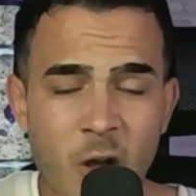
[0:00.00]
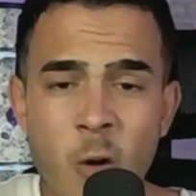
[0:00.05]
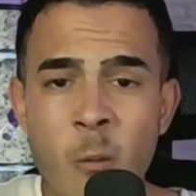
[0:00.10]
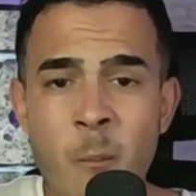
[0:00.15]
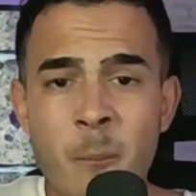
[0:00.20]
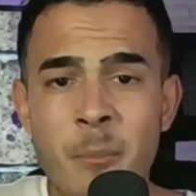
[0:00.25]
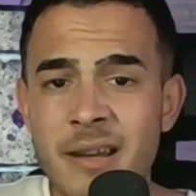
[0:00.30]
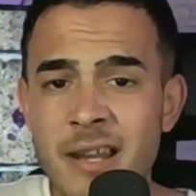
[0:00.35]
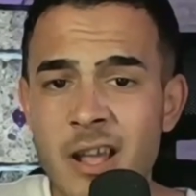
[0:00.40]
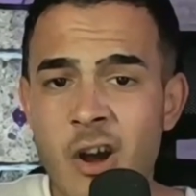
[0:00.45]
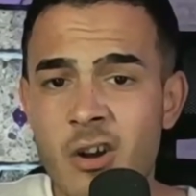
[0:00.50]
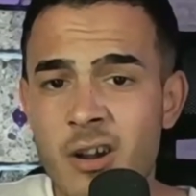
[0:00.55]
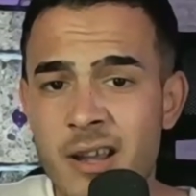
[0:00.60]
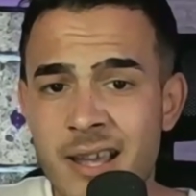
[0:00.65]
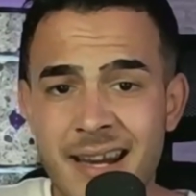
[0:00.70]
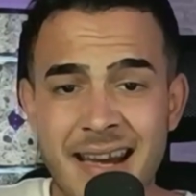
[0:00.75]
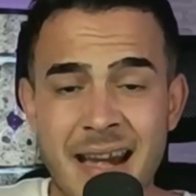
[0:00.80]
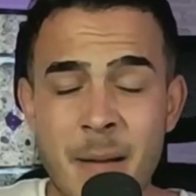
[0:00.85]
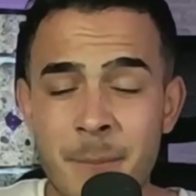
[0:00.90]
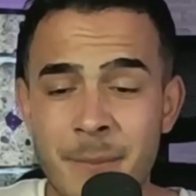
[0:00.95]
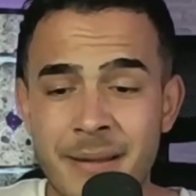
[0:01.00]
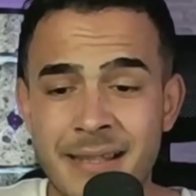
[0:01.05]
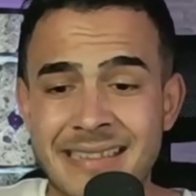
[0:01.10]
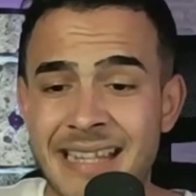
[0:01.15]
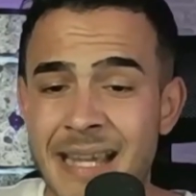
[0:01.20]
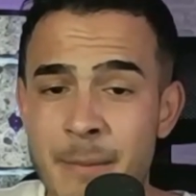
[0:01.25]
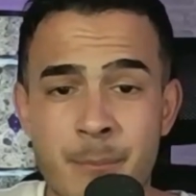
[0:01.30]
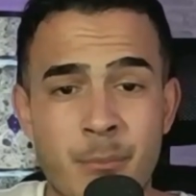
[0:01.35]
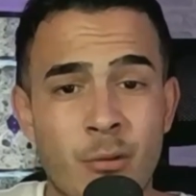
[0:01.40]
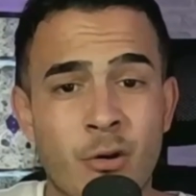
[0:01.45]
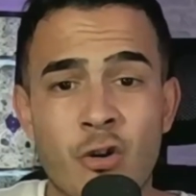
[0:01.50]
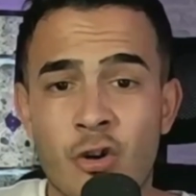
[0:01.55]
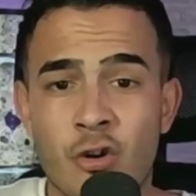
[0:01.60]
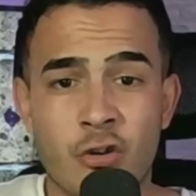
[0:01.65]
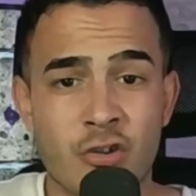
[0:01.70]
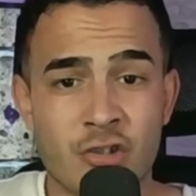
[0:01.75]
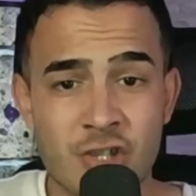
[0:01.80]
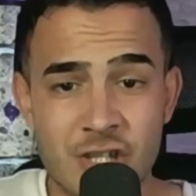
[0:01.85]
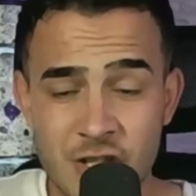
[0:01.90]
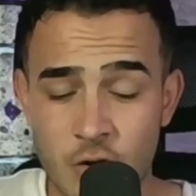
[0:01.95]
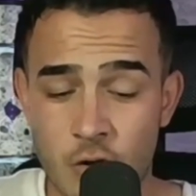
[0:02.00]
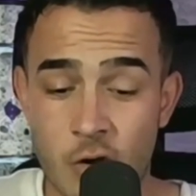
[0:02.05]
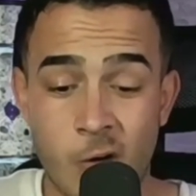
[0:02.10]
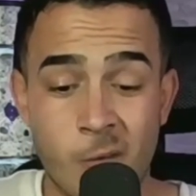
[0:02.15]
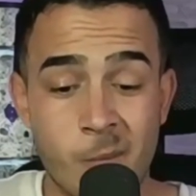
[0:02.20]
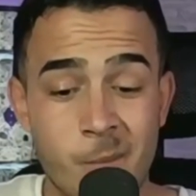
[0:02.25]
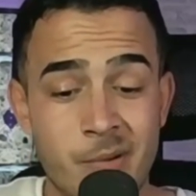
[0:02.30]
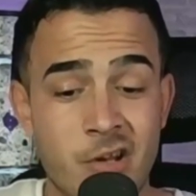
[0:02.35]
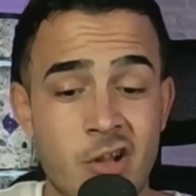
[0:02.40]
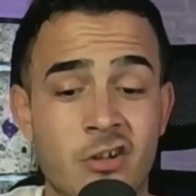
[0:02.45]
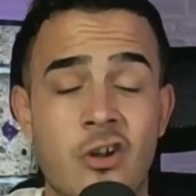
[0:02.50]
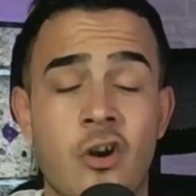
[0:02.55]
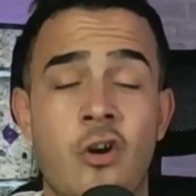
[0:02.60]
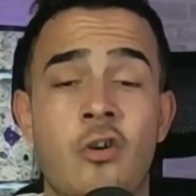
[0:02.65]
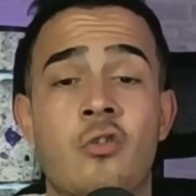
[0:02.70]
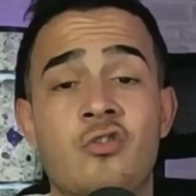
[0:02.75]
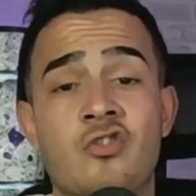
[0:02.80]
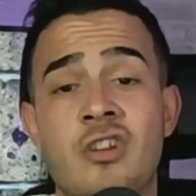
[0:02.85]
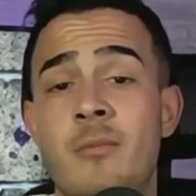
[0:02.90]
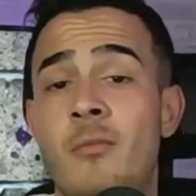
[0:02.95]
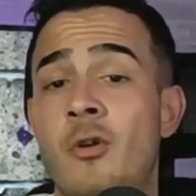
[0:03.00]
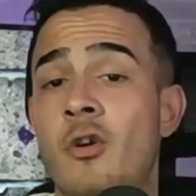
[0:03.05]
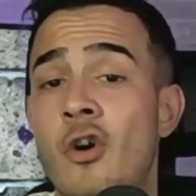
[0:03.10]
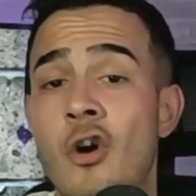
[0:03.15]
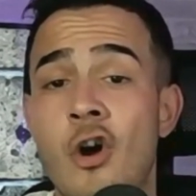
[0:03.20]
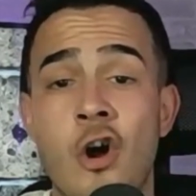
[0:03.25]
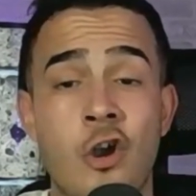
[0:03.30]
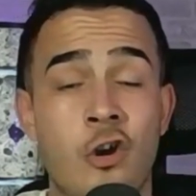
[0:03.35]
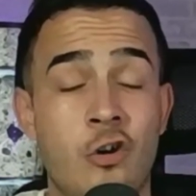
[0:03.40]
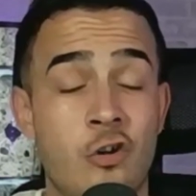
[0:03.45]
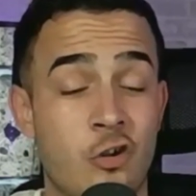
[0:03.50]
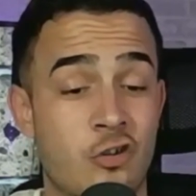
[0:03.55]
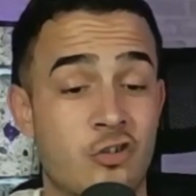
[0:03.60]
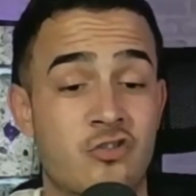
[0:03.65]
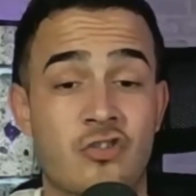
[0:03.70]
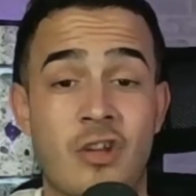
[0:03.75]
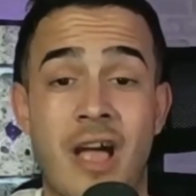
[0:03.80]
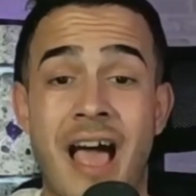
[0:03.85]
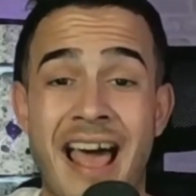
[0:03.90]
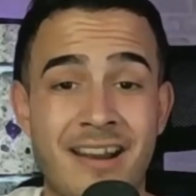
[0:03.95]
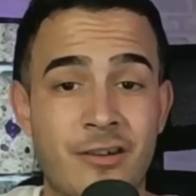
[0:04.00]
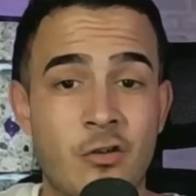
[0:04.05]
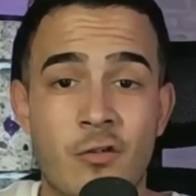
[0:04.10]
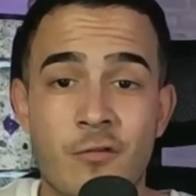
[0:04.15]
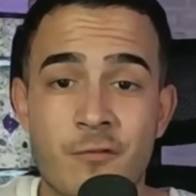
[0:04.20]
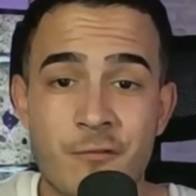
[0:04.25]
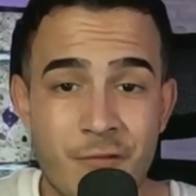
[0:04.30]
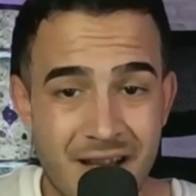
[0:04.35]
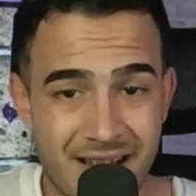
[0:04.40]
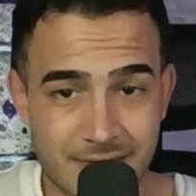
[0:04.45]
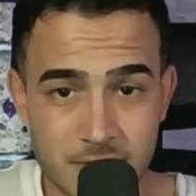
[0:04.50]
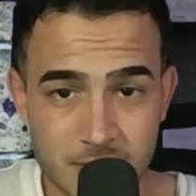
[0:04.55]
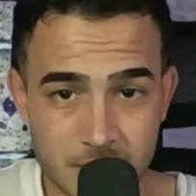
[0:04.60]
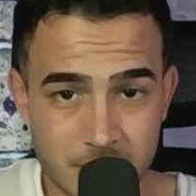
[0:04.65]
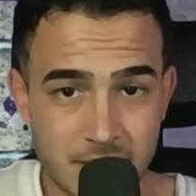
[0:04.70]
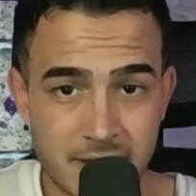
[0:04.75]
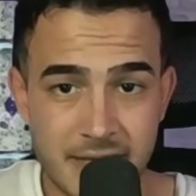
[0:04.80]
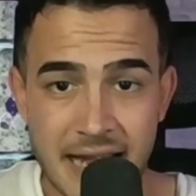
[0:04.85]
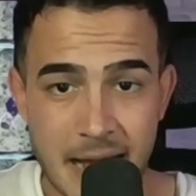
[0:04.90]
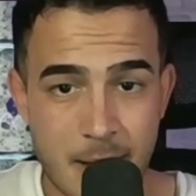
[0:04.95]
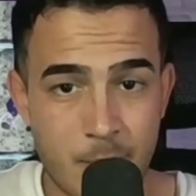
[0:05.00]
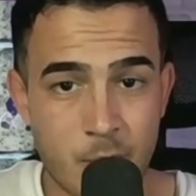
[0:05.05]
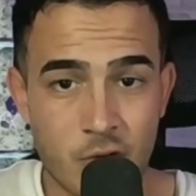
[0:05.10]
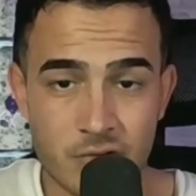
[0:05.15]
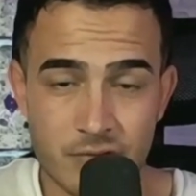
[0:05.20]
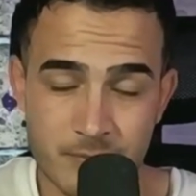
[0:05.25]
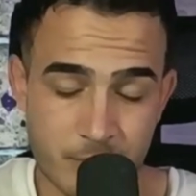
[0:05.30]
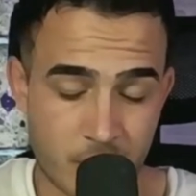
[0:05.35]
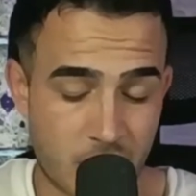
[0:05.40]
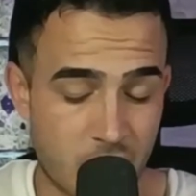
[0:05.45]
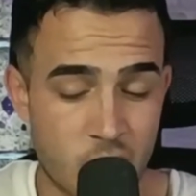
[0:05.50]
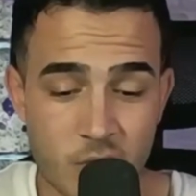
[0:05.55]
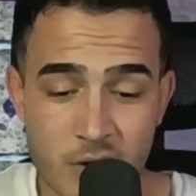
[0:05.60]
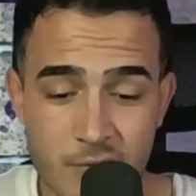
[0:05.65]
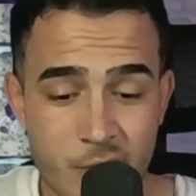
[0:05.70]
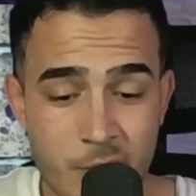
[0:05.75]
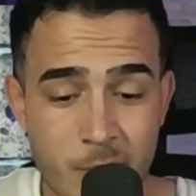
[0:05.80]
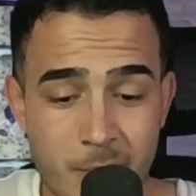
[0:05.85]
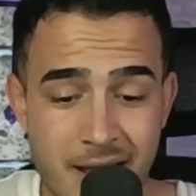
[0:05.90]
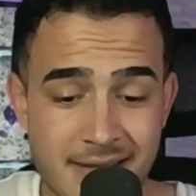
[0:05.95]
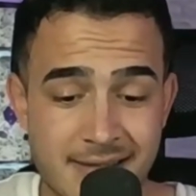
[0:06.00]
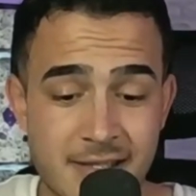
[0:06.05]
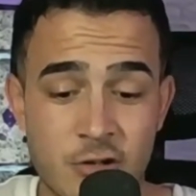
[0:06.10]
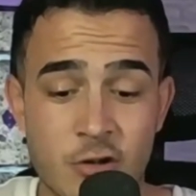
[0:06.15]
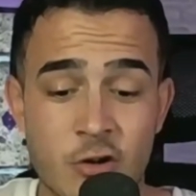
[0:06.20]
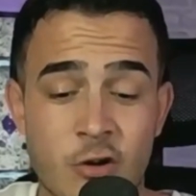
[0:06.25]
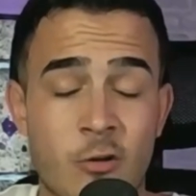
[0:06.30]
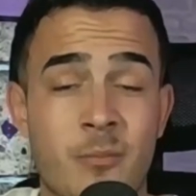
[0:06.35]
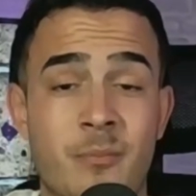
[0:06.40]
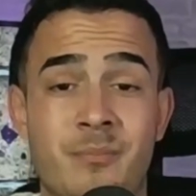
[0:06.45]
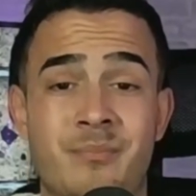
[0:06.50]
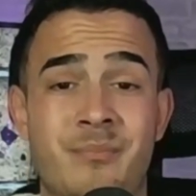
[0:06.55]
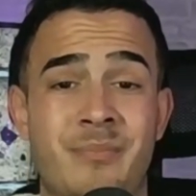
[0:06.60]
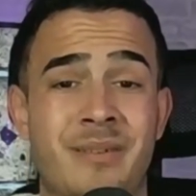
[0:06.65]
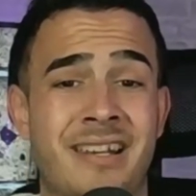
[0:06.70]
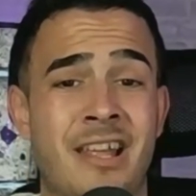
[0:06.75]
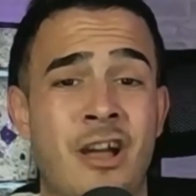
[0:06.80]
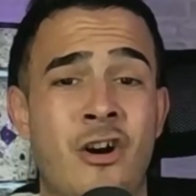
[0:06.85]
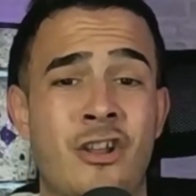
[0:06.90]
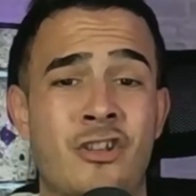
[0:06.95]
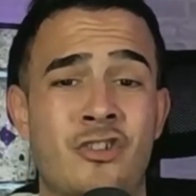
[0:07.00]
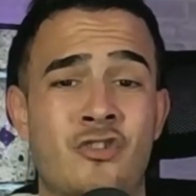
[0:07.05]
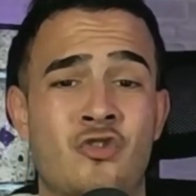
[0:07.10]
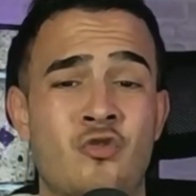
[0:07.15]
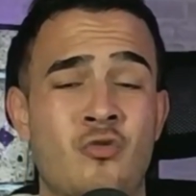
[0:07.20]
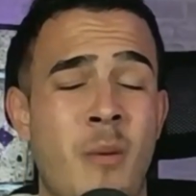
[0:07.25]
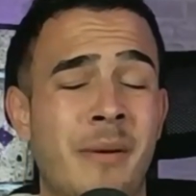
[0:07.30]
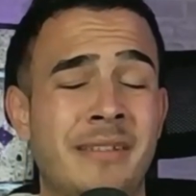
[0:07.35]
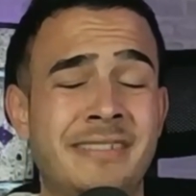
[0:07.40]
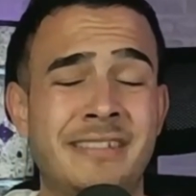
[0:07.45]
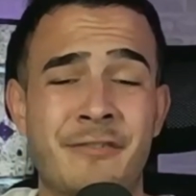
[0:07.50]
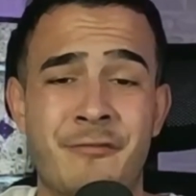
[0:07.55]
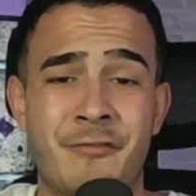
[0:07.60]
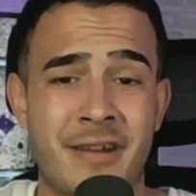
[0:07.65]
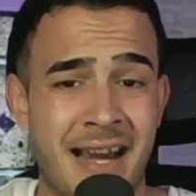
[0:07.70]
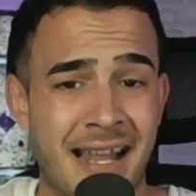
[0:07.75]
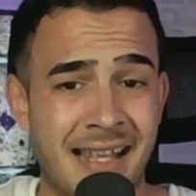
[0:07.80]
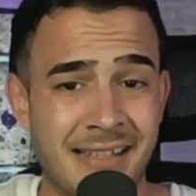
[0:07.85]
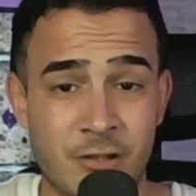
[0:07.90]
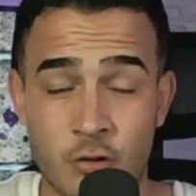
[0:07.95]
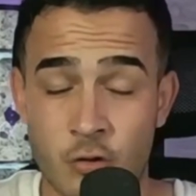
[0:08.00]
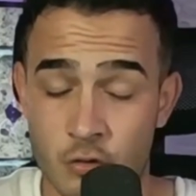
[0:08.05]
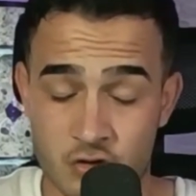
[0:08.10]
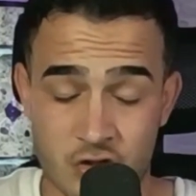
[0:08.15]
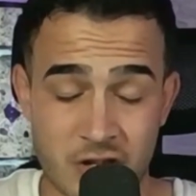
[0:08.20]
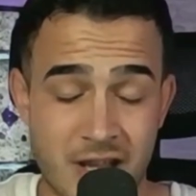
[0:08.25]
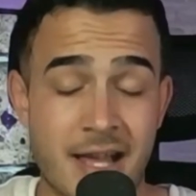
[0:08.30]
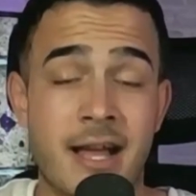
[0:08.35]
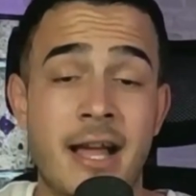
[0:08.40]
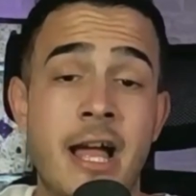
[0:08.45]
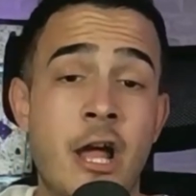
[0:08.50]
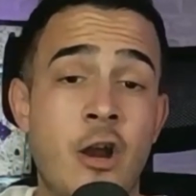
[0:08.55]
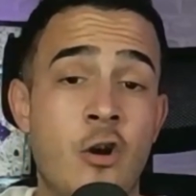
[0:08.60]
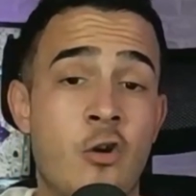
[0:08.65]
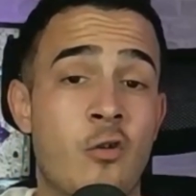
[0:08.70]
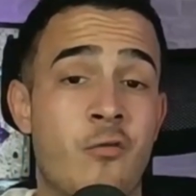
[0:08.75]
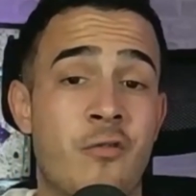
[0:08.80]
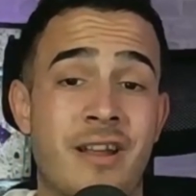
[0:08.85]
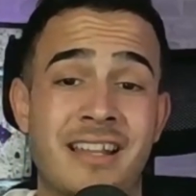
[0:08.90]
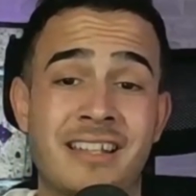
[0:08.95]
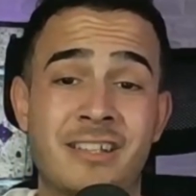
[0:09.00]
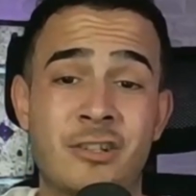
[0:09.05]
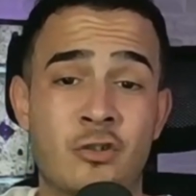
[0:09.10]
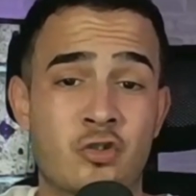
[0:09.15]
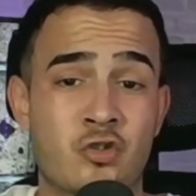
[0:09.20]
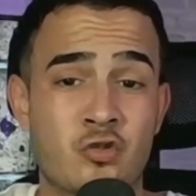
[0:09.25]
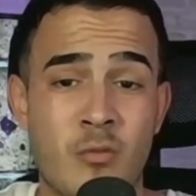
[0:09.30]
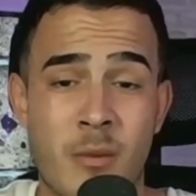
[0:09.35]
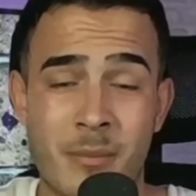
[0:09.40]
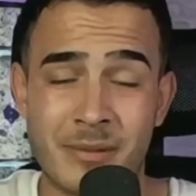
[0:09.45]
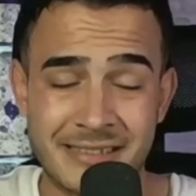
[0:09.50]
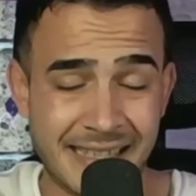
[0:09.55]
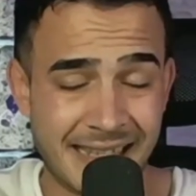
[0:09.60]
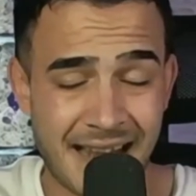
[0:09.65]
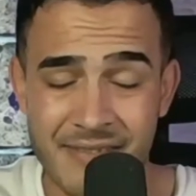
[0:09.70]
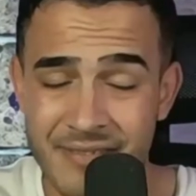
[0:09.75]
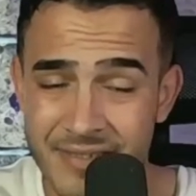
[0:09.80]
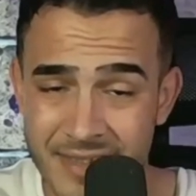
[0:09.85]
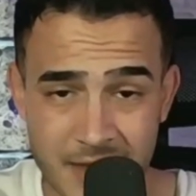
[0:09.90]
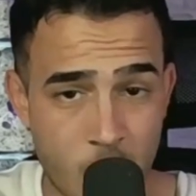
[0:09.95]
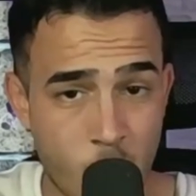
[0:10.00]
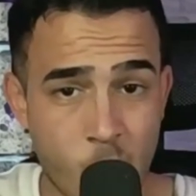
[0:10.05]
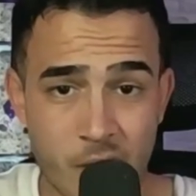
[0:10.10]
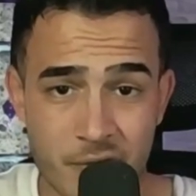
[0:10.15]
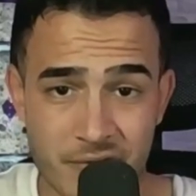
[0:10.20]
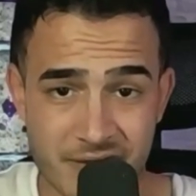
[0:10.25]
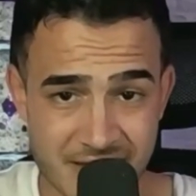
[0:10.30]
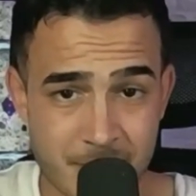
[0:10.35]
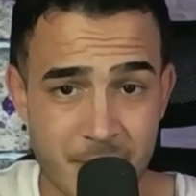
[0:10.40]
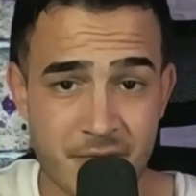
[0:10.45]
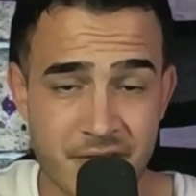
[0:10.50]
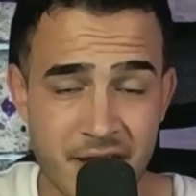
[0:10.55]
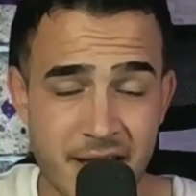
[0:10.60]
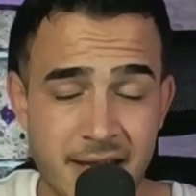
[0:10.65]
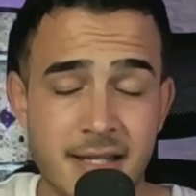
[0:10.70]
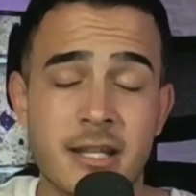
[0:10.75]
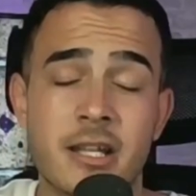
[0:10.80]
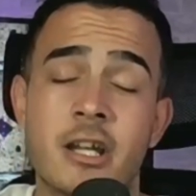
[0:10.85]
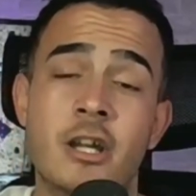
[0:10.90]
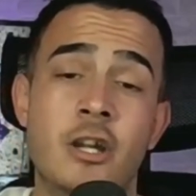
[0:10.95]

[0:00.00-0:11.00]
es un peleador que realmente es poco conocido. Es un peleador que conocemos los hardcore fans, digamos, por alguna forma de decirlo, los peleadores sumamente fanáticos, o sea, los fanáticos sumamente grandes de la UFC más bien.